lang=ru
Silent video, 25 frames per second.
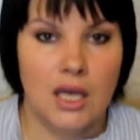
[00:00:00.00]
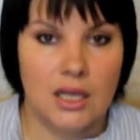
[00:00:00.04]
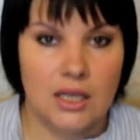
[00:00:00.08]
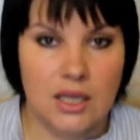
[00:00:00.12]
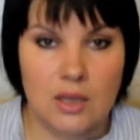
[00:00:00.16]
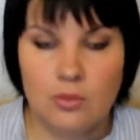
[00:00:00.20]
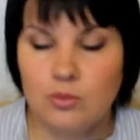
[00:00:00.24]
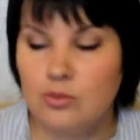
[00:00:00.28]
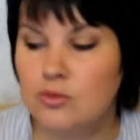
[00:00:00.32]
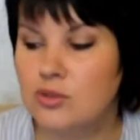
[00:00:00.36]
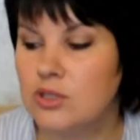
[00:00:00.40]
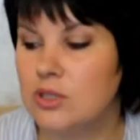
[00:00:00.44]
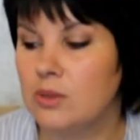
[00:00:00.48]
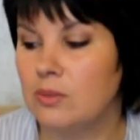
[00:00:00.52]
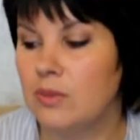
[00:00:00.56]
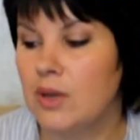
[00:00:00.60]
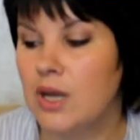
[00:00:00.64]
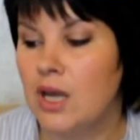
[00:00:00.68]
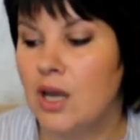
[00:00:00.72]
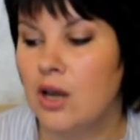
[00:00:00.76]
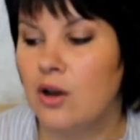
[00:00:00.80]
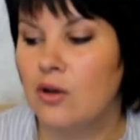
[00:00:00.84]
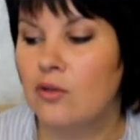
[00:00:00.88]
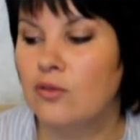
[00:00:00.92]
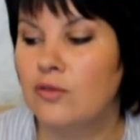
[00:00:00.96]
допустим,
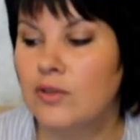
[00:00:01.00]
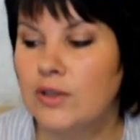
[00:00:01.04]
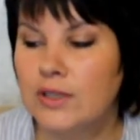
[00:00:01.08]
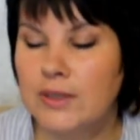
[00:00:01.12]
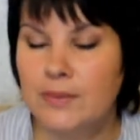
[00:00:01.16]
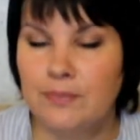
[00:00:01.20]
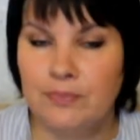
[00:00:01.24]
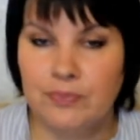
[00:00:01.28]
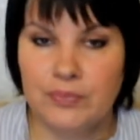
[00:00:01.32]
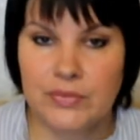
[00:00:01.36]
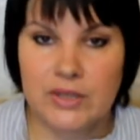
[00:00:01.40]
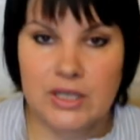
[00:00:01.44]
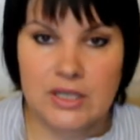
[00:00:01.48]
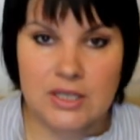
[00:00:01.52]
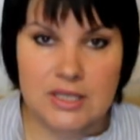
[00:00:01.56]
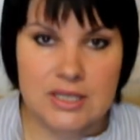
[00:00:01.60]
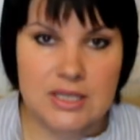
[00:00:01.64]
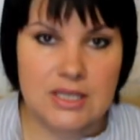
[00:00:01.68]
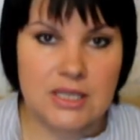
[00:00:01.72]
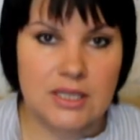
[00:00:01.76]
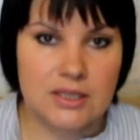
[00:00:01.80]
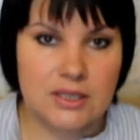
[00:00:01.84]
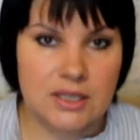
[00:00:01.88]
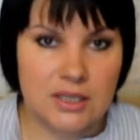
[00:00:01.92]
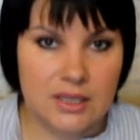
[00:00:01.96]
вы
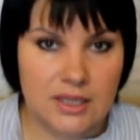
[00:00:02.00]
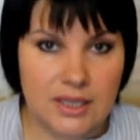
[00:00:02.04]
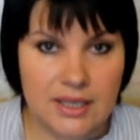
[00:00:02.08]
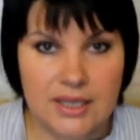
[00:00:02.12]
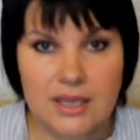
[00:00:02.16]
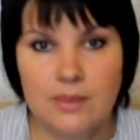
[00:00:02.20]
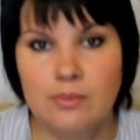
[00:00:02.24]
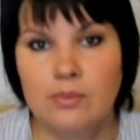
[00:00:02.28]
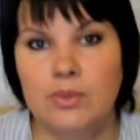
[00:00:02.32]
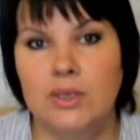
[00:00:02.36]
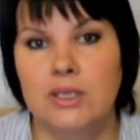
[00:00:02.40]
нанесли этот крем,